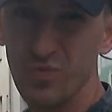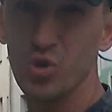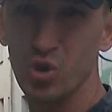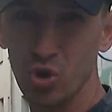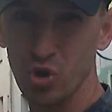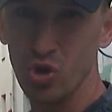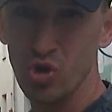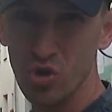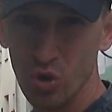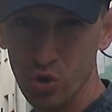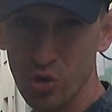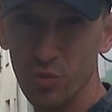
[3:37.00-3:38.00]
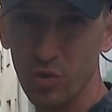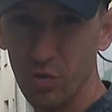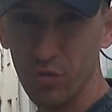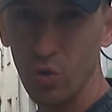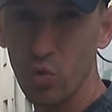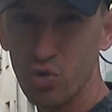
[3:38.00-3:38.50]
48,
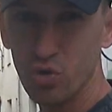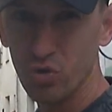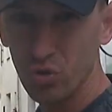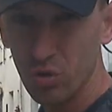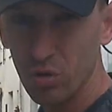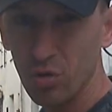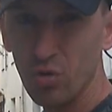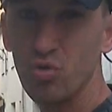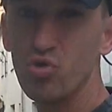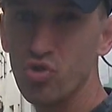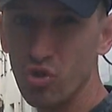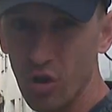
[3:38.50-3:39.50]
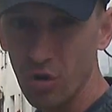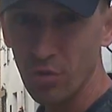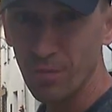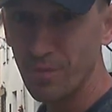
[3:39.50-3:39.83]
zachowały się tylko 4